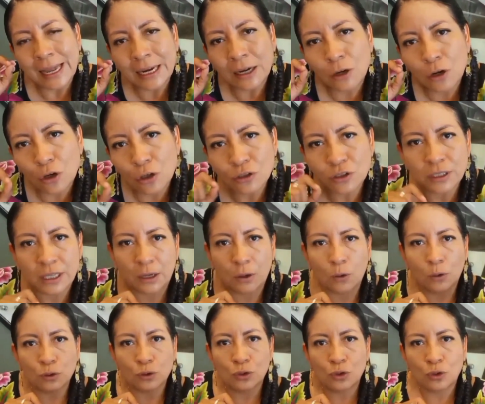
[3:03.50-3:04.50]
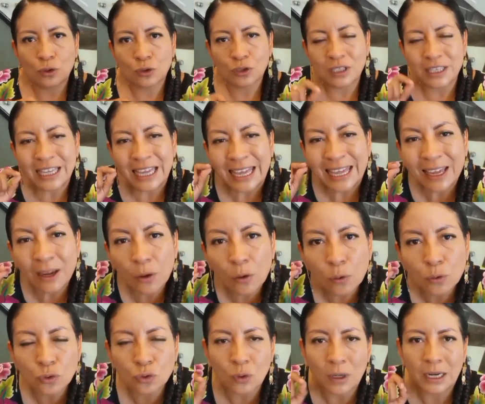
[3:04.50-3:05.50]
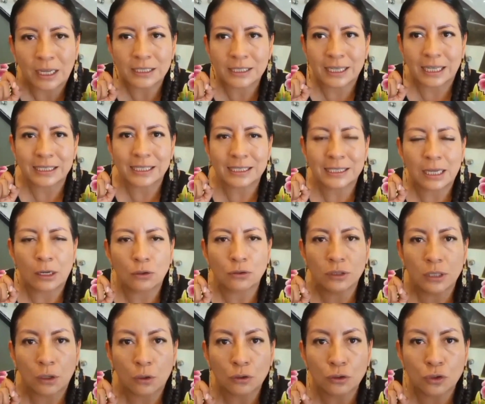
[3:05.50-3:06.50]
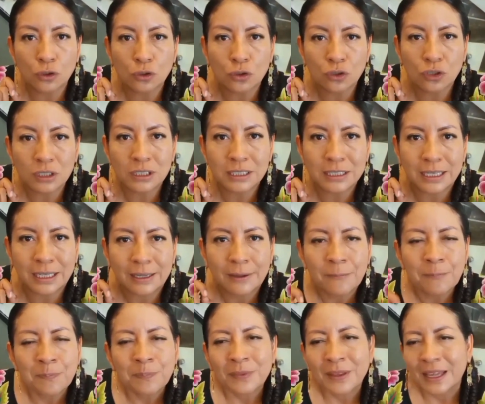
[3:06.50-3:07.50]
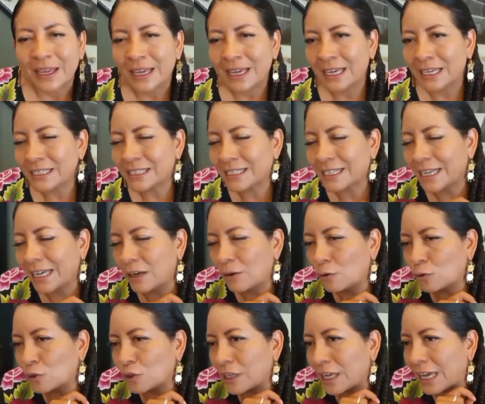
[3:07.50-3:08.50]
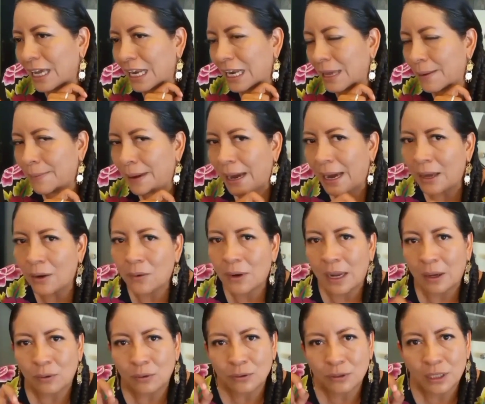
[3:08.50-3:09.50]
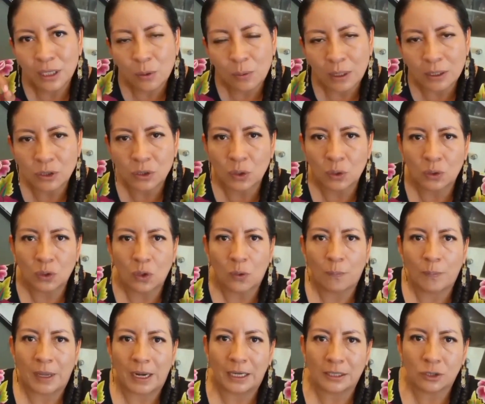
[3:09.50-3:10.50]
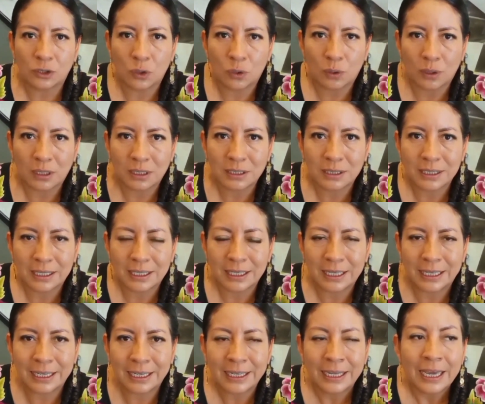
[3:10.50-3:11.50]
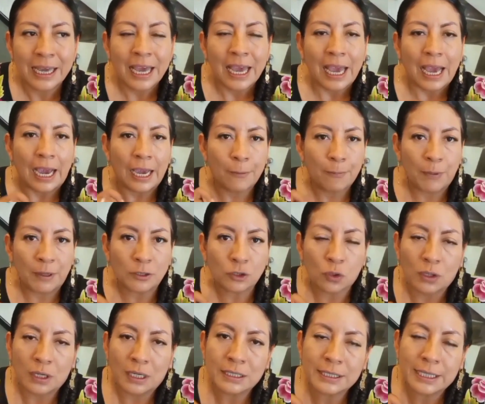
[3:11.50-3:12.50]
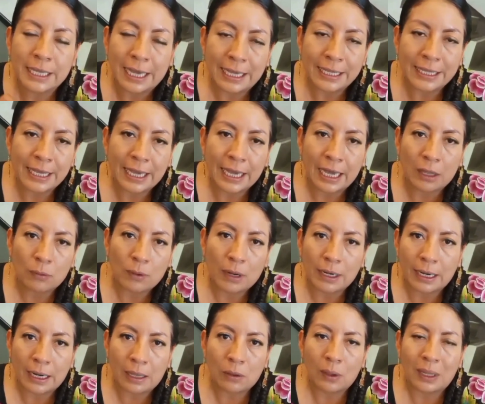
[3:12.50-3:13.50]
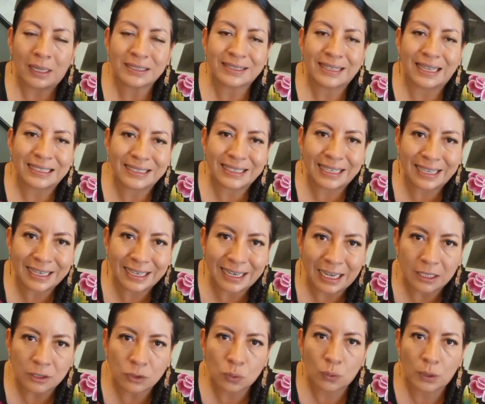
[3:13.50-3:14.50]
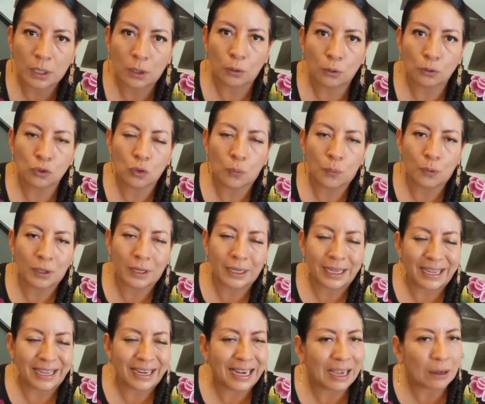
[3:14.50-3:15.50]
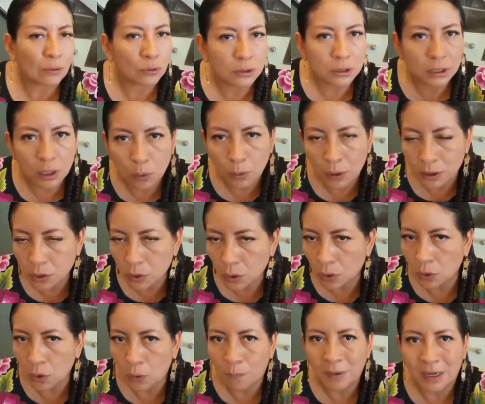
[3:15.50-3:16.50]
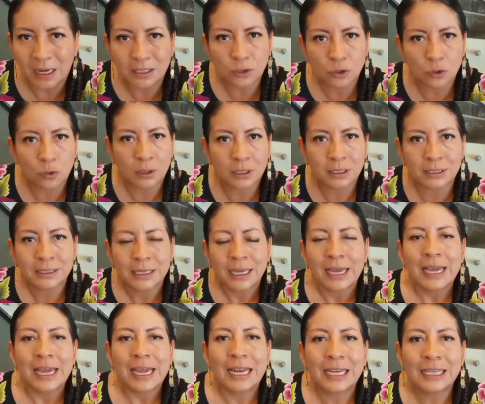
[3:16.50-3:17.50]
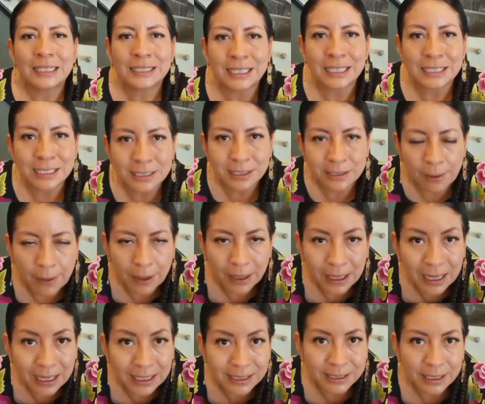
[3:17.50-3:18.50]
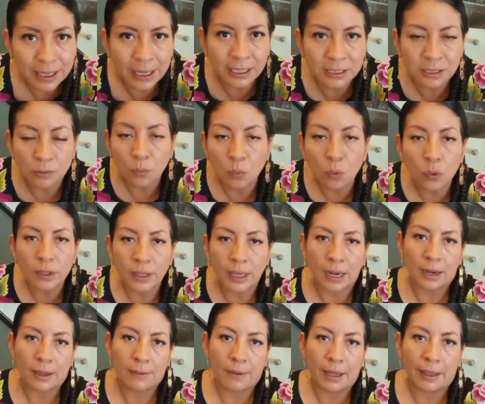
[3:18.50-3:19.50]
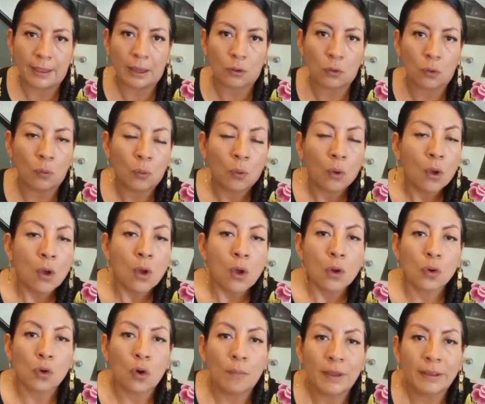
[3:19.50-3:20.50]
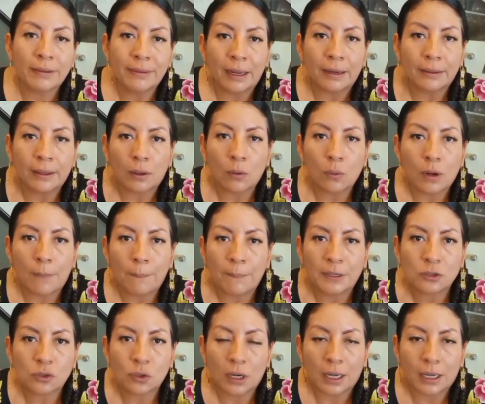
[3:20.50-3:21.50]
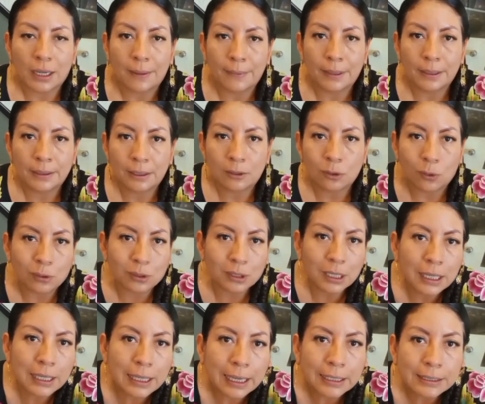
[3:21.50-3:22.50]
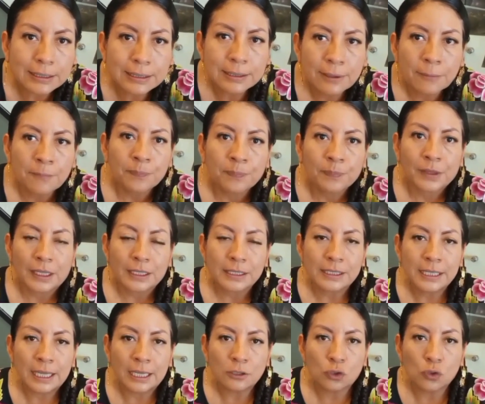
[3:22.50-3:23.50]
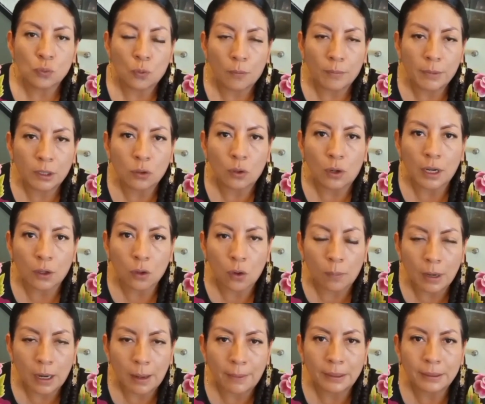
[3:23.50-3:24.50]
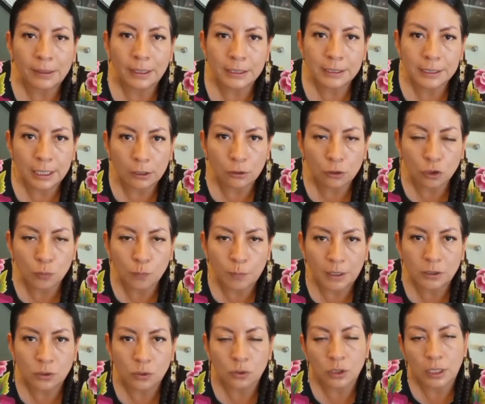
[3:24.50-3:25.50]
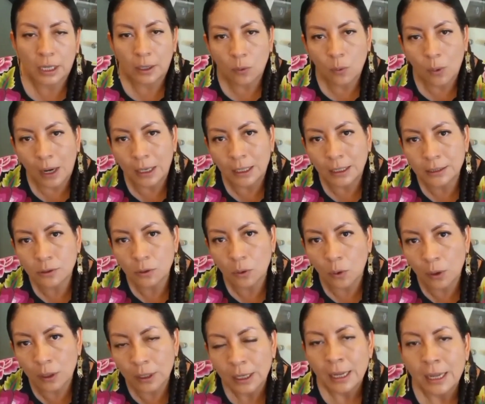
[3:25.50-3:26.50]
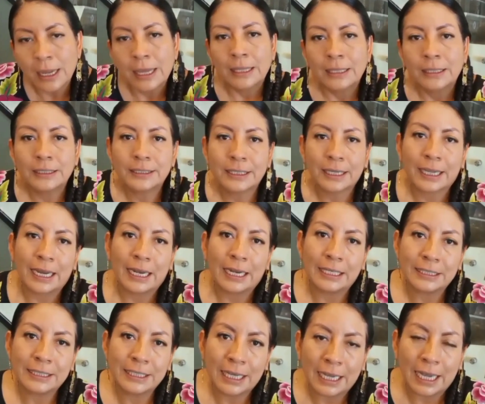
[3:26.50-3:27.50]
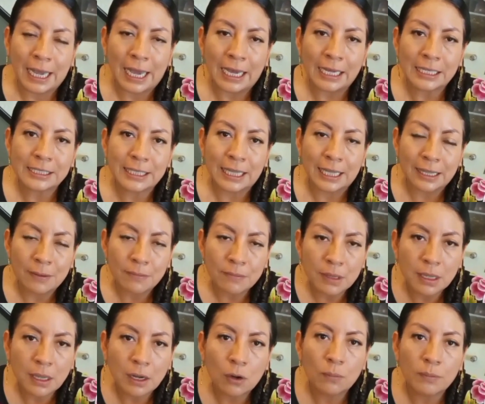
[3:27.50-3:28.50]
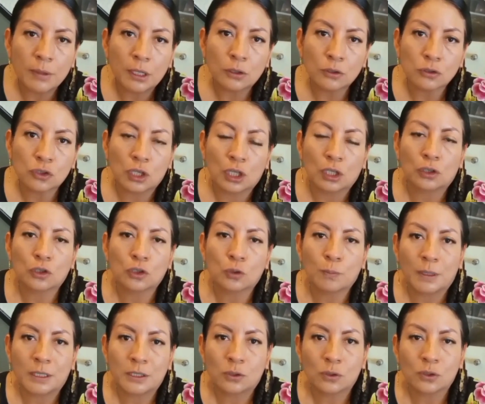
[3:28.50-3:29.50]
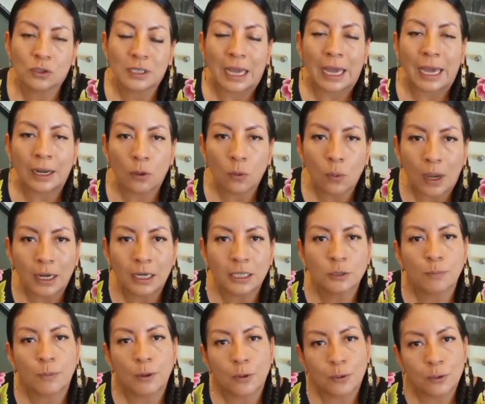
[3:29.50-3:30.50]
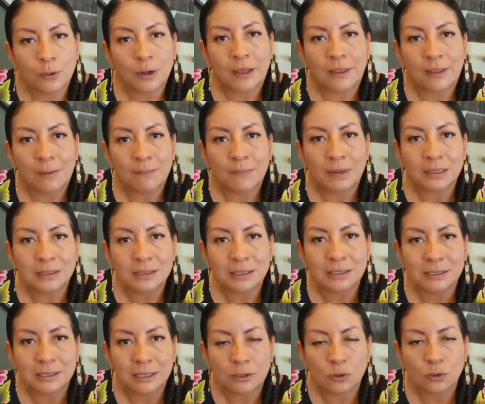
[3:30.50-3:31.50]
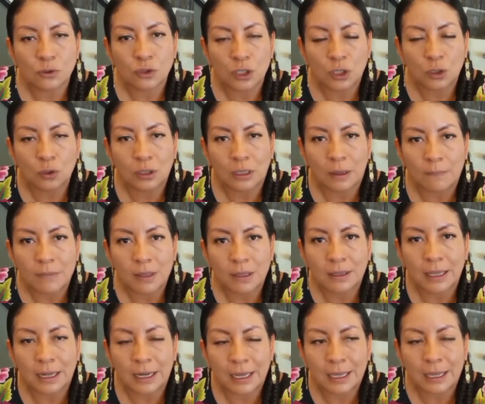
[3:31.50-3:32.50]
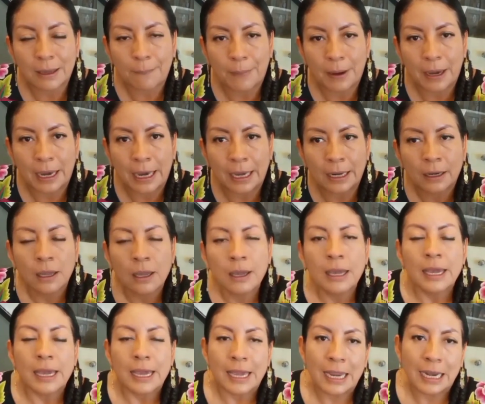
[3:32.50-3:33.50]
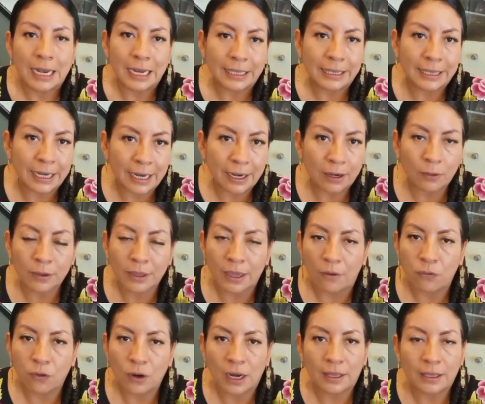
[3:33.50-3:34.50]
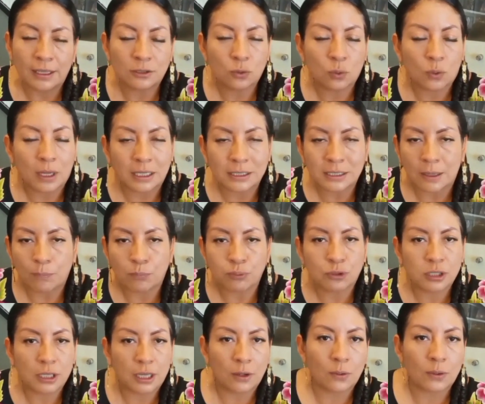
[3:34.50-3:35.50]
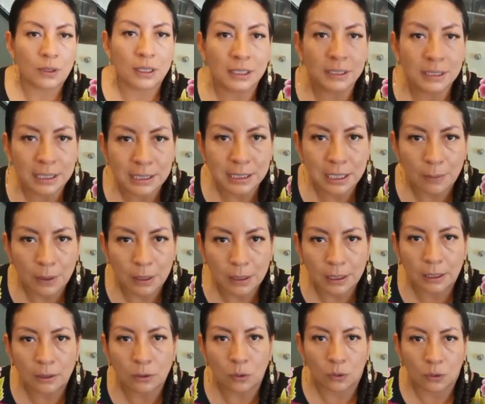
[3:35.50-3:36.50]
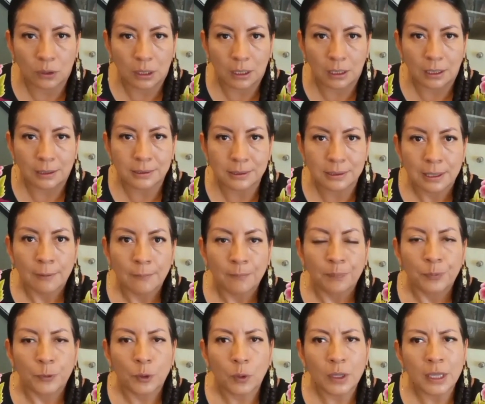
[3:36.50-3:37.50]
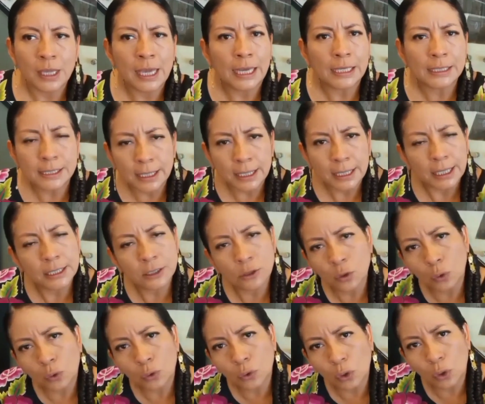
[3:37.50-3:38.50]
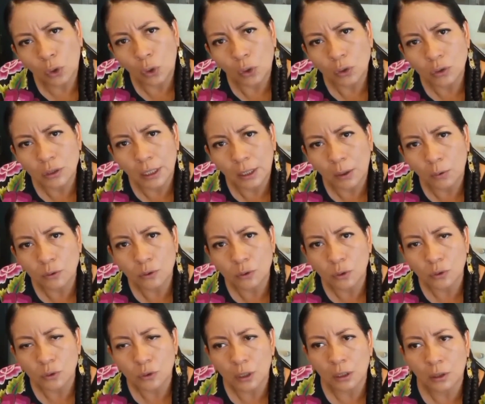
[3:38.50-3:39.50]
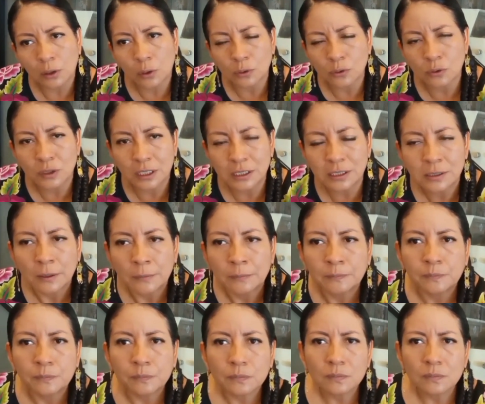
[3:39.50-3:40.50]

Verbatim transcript: en los negocios e incluso en las casas En los negocios nos dicen es que nos elevaron la continuación de operación. Hay personas que han llegado al grado hasta cerrar su negocio porque la continuación de operaciones les es, es muy elevada. Comentarte que una persona que vende tortillas si en su momento le cobraban 300 pesos anuales, hoy dice que les llega hasta de mil o mil doscientos pesos anuales, pero no nada más es eso, sino también tienen que pagar el letrero que afuera de su casa pusieron y dice se venden tortillas. Y así es con todos los negocios. Entonces,